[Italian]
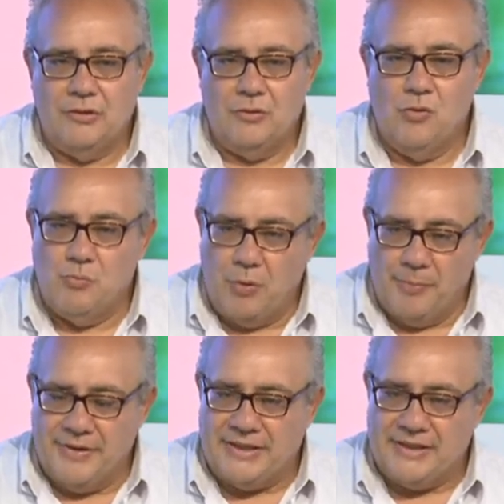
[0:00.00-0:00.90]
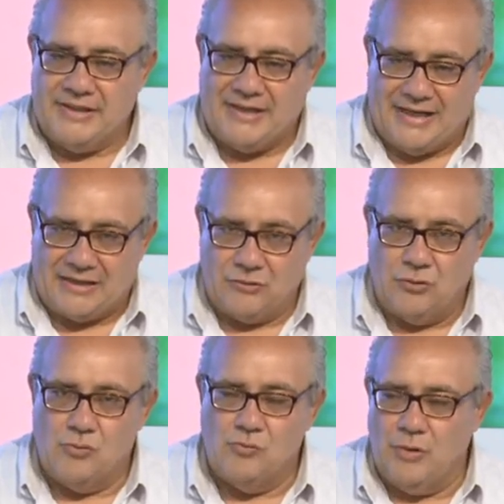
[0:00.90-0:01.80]
un po' per
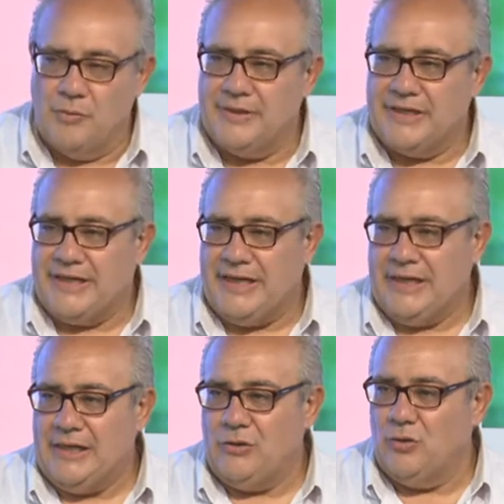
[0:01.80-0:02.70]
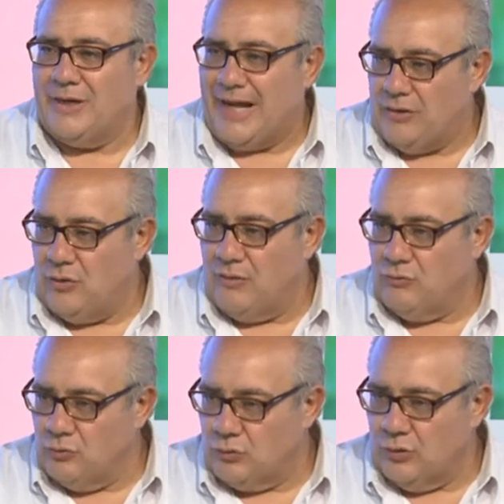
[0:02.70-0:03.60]
ritardo, un po' perché non hanno
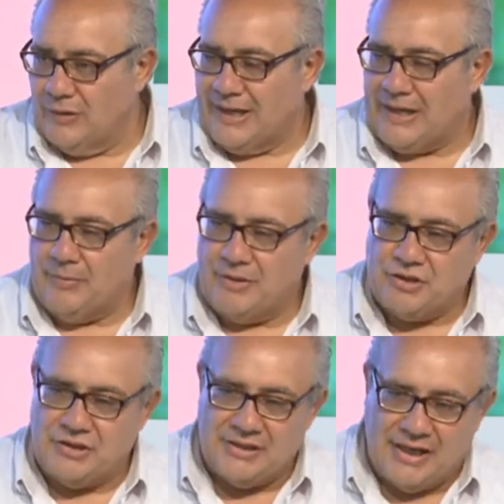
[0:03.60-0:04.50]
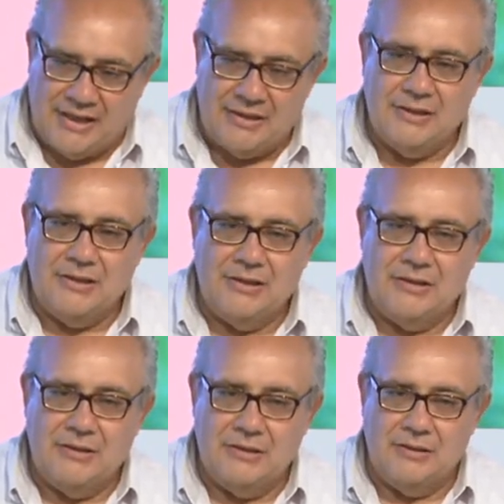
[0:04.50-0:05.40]
avuto la capacità
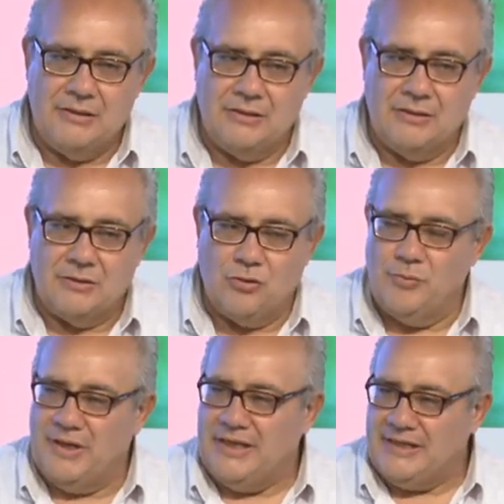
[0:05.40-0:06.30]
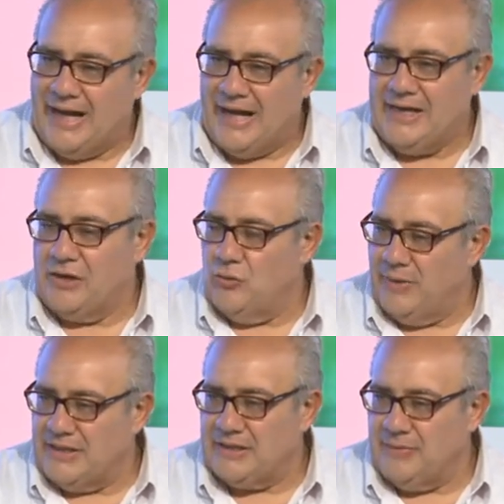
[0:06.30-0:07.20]
eh, come l'Italia e
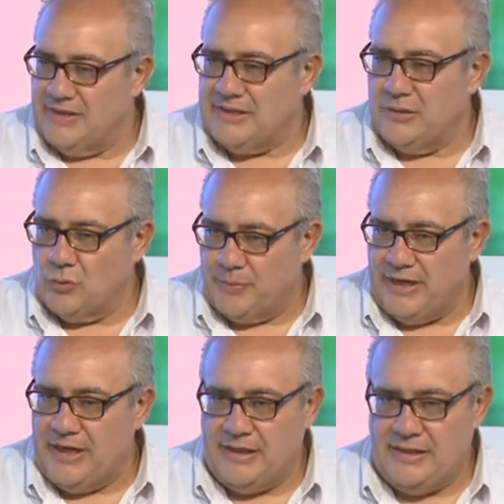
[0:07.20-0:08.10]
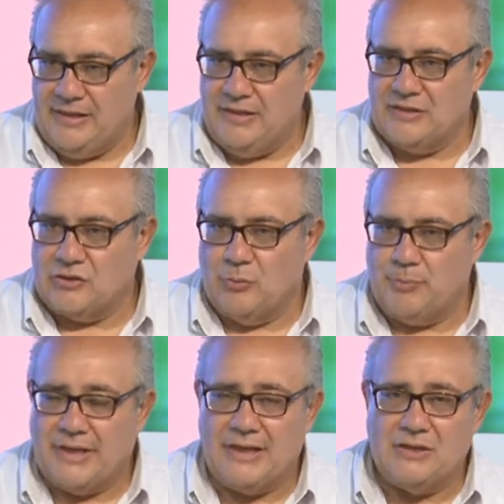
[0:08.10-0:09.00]
come altri paesi europei di
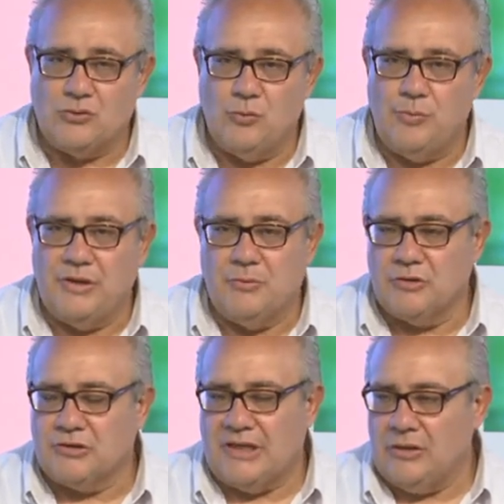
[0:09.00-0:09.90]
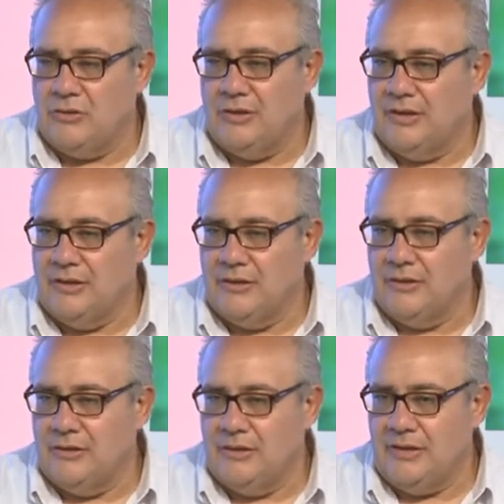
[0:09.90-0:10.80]
stopparla subito, ma stanno in,
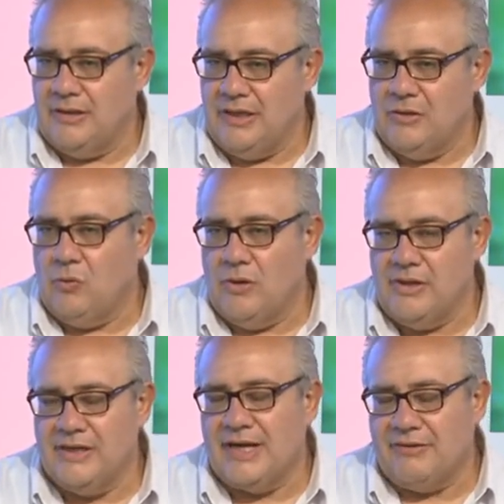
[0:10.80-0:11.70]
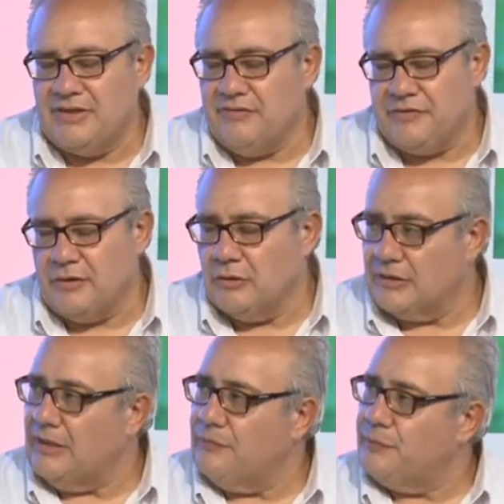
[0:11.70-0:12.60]
eh, in, in grave in difficoltà, difficoltà.